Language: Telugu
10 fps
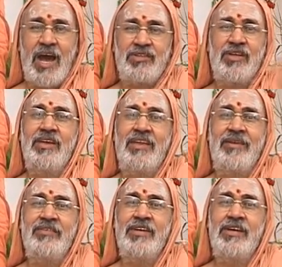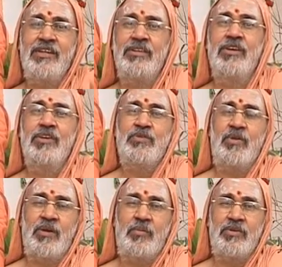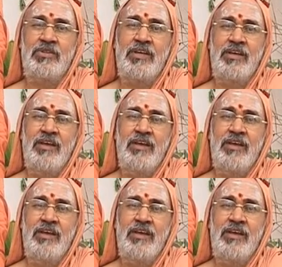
అతనికి ఏమిటి అనేది చూడకపోతే